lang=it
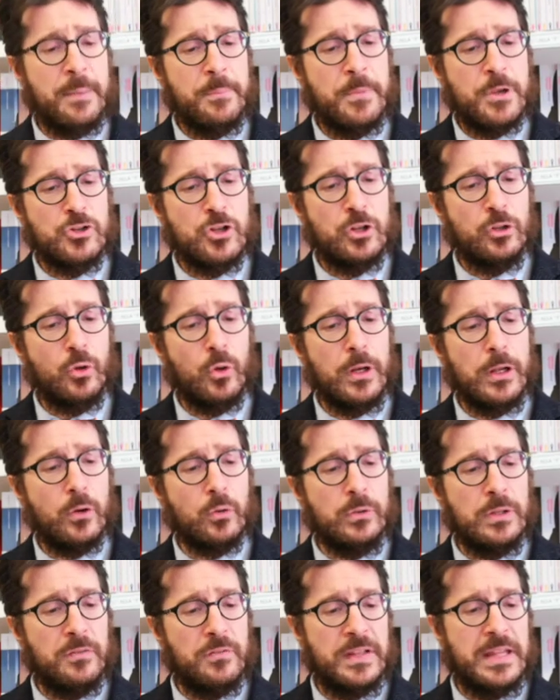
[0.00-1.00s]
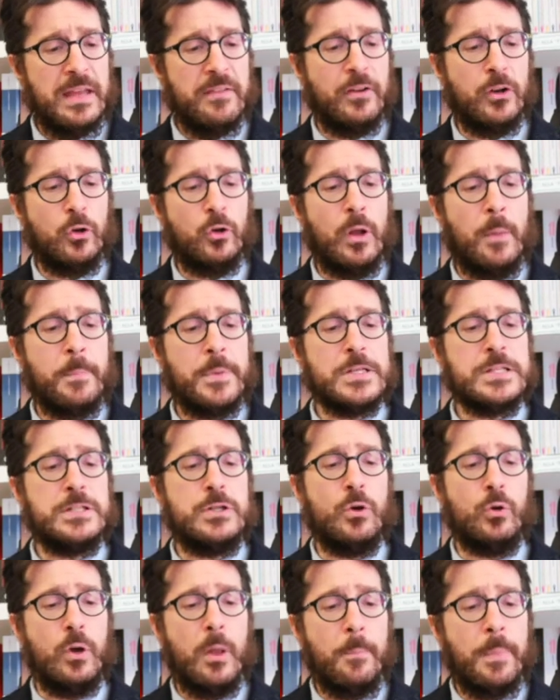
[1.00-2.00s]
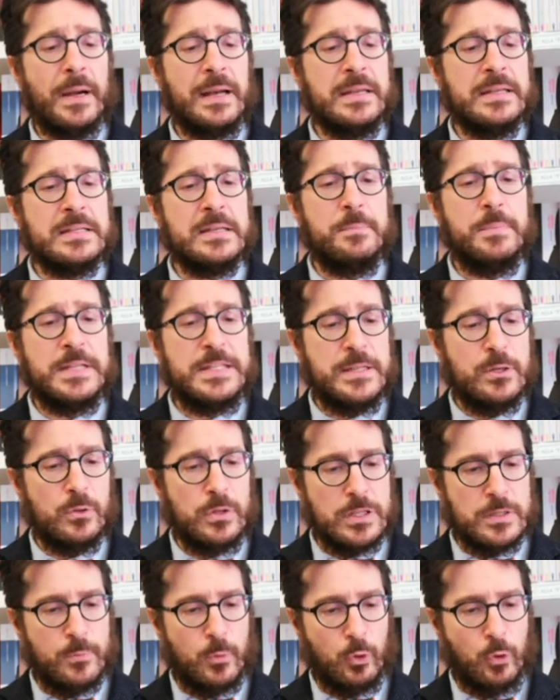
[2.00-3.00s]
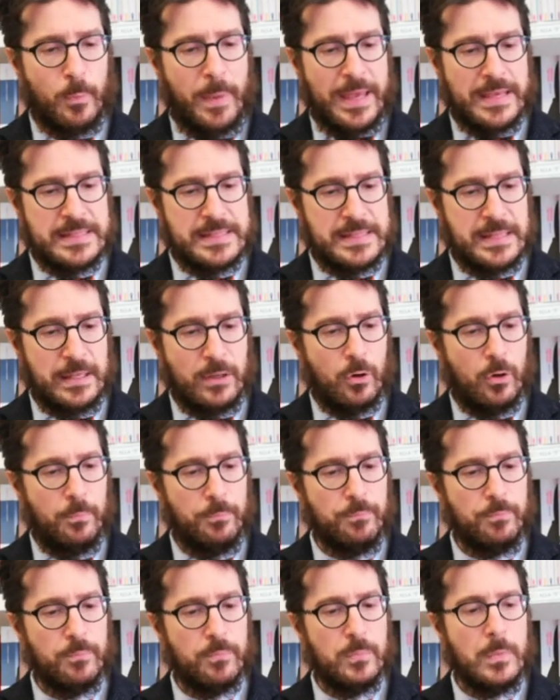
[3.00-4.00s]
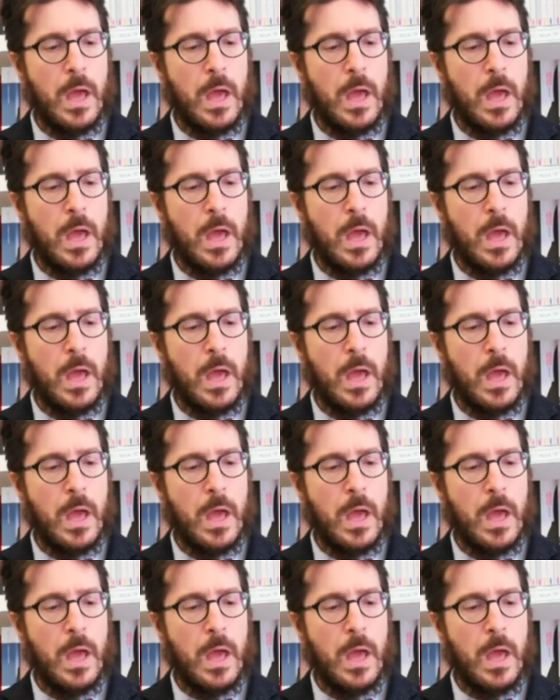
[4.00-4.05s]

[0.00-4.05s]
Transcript: i miei genitori condividevano la passione per l'esibizionismo domestico.